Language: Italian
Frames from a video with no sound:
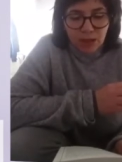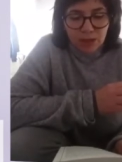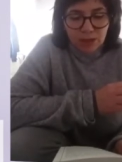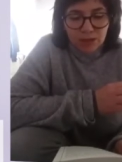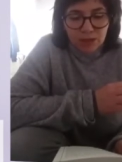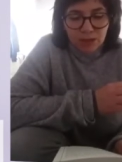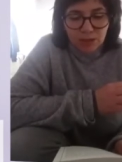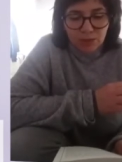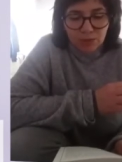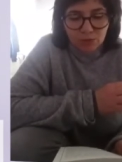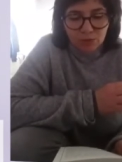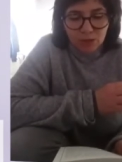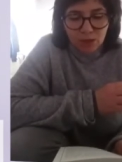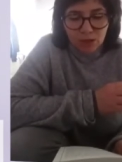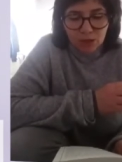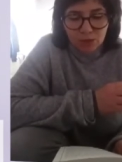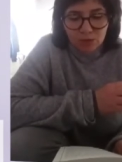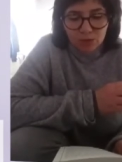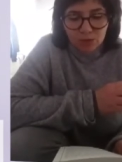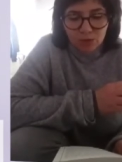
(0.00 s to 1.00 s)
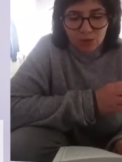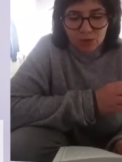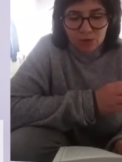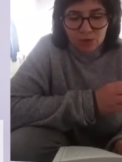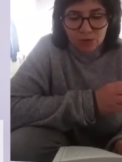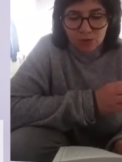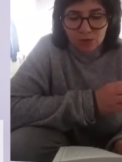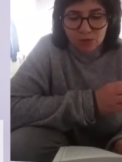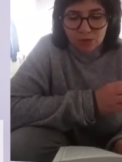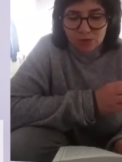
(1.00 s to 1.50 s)
diretto da
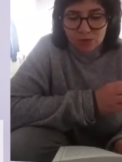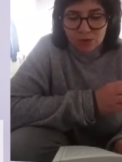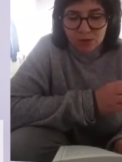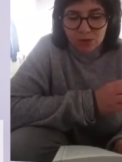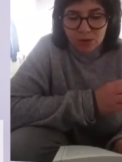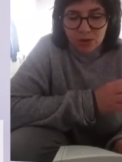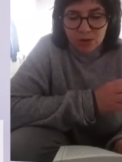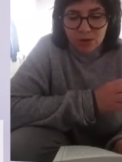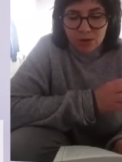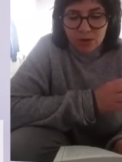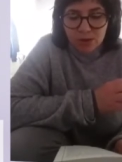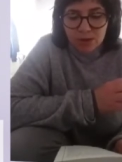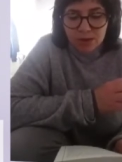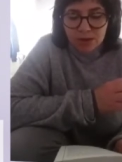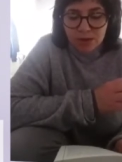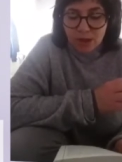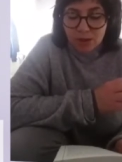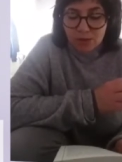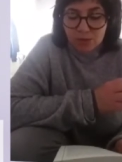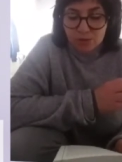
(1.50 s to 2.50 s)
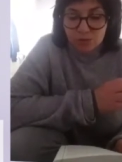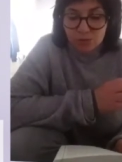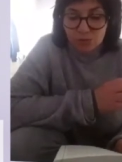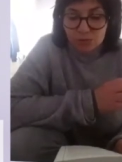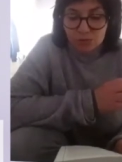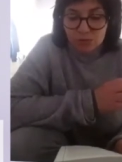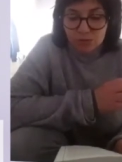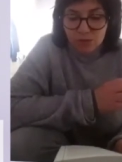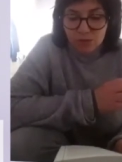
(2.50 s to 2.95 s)
Tossos Tassos